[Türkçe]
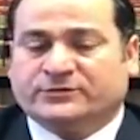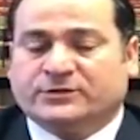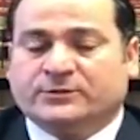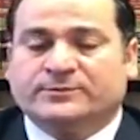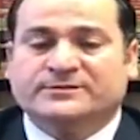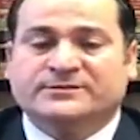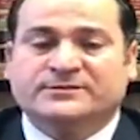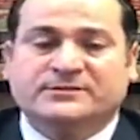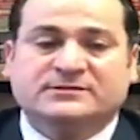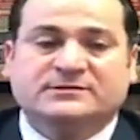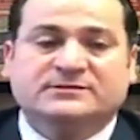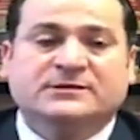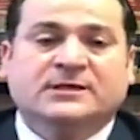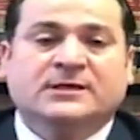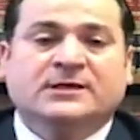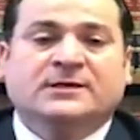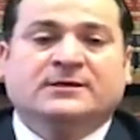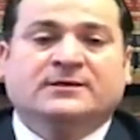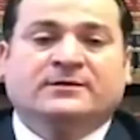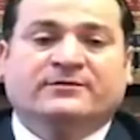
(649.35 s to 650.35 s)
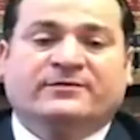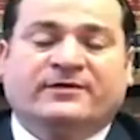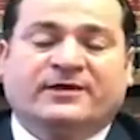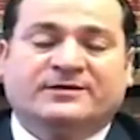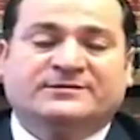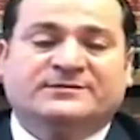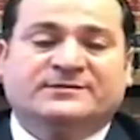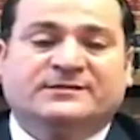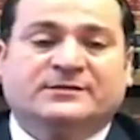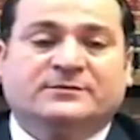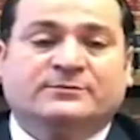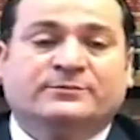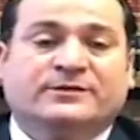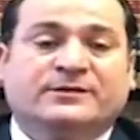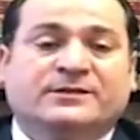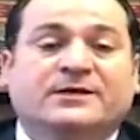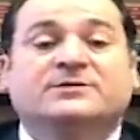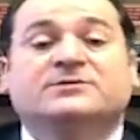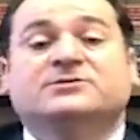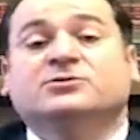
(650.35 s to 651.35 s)
Ama siz farz edelim
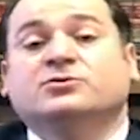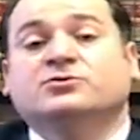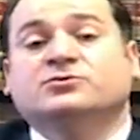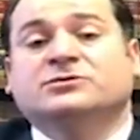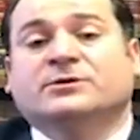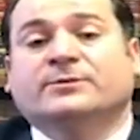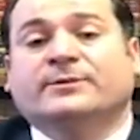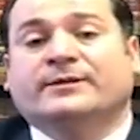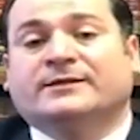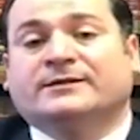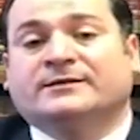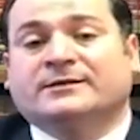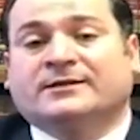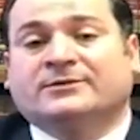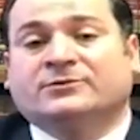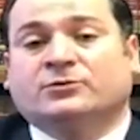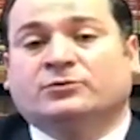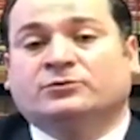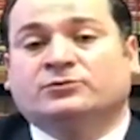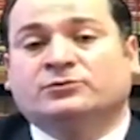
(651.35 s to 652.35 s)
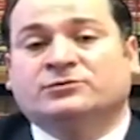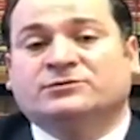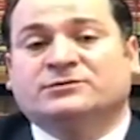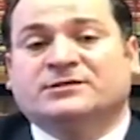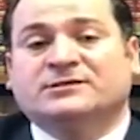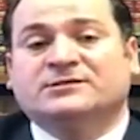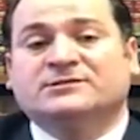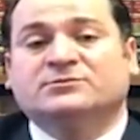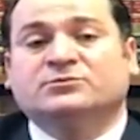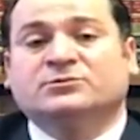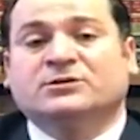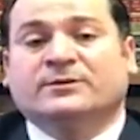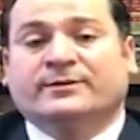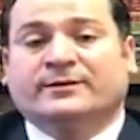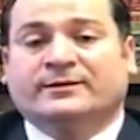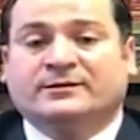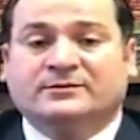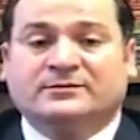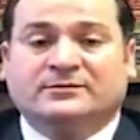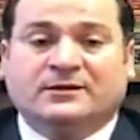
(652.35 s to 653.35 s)
birkaç yıl önce Amerika'dan döndüyseniz bu
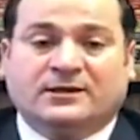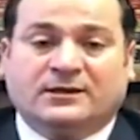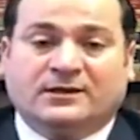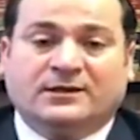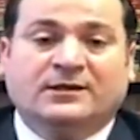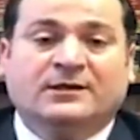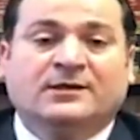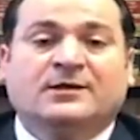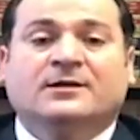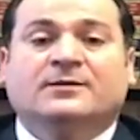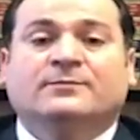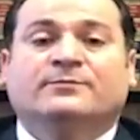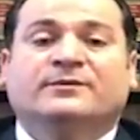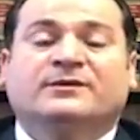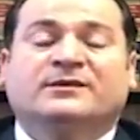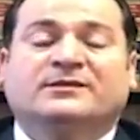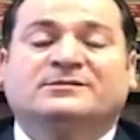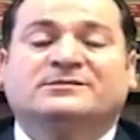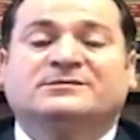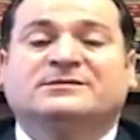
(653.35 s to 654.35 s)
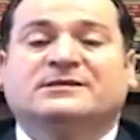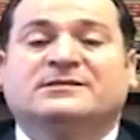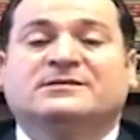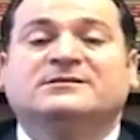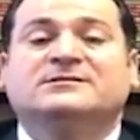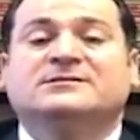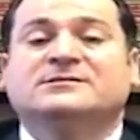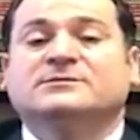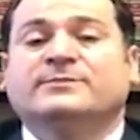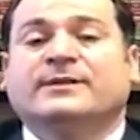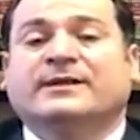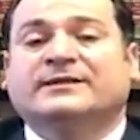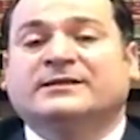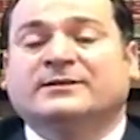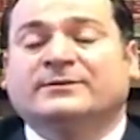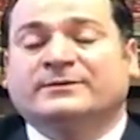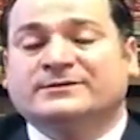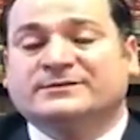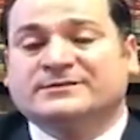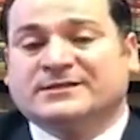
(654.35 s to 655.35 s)
demek ki daha 7-8 yıl
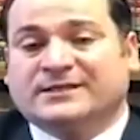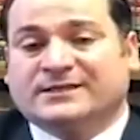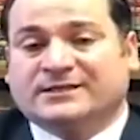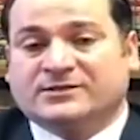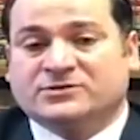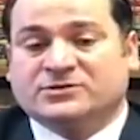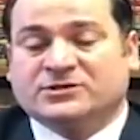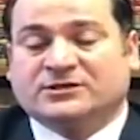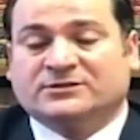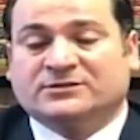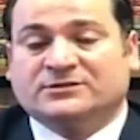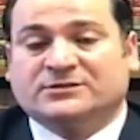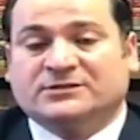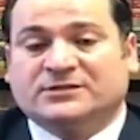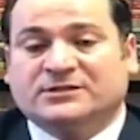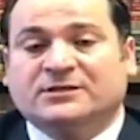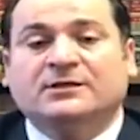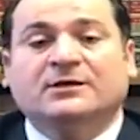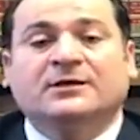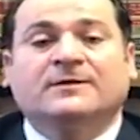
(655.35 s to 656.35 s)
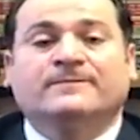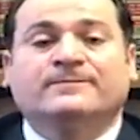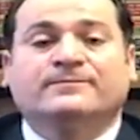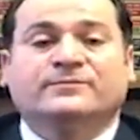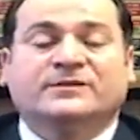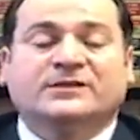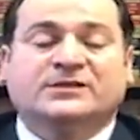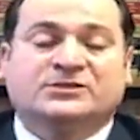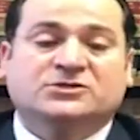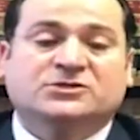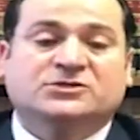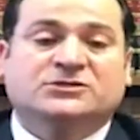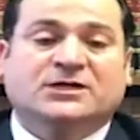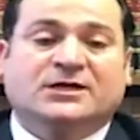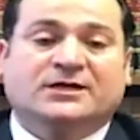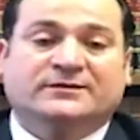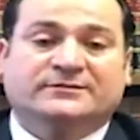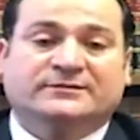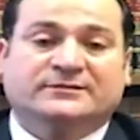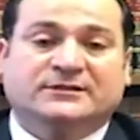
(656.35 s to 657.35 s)
beklemeniz gerekecektir ki yeşil
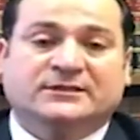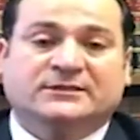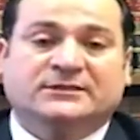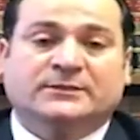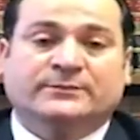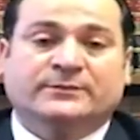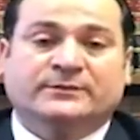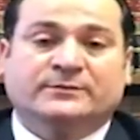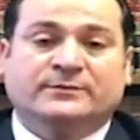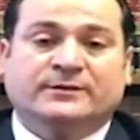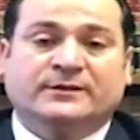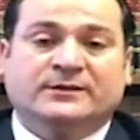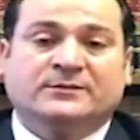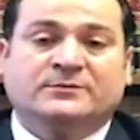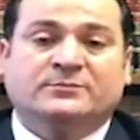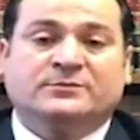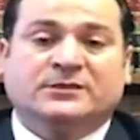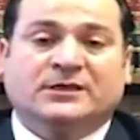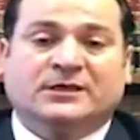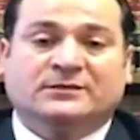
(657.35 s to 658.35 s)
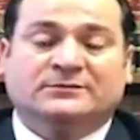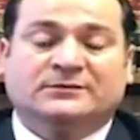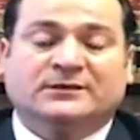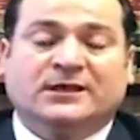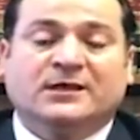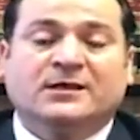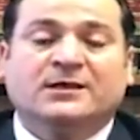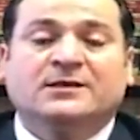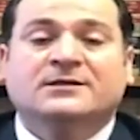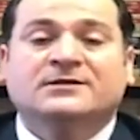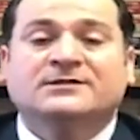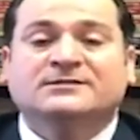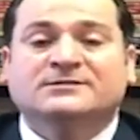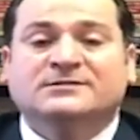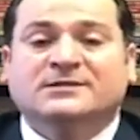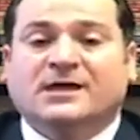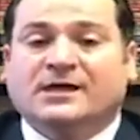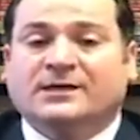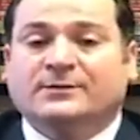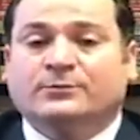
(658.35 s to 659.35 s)
kartı alabilme imkanına
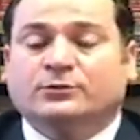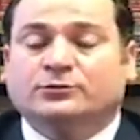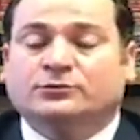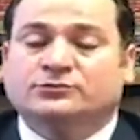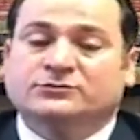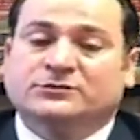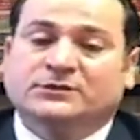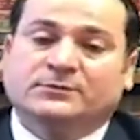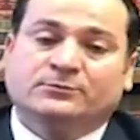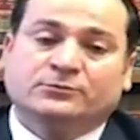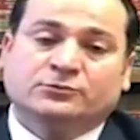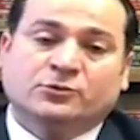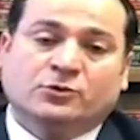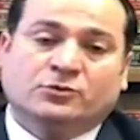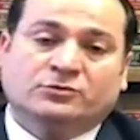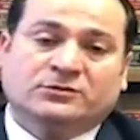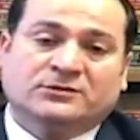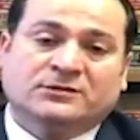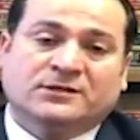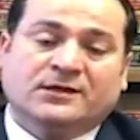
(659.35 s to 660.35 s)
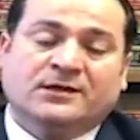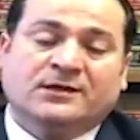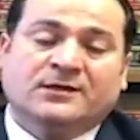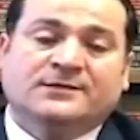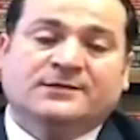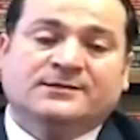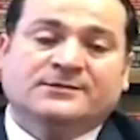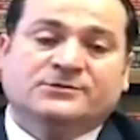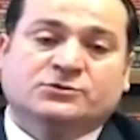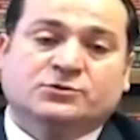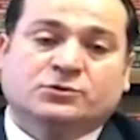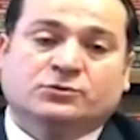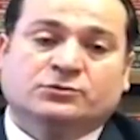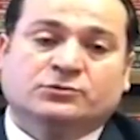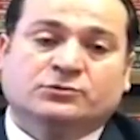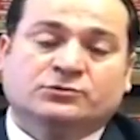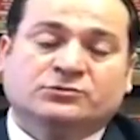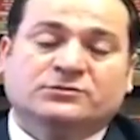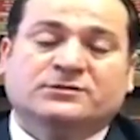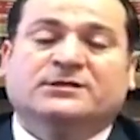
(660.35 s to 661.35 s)
sahip olun. Tabi bu noktada
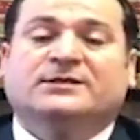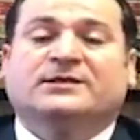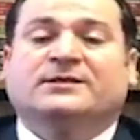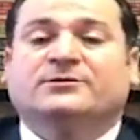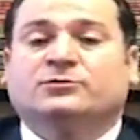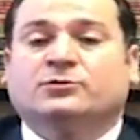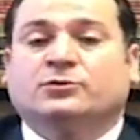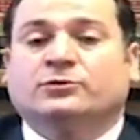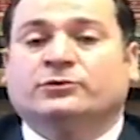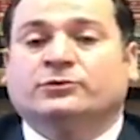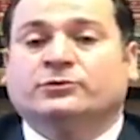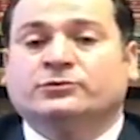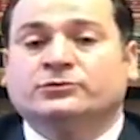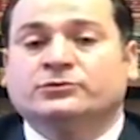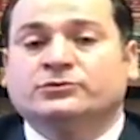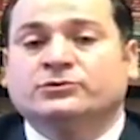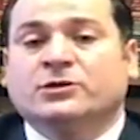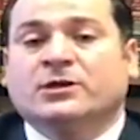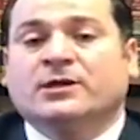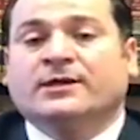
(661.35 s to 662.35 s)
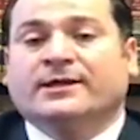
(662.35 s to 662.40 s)
sorunuza geri dönüyoruz.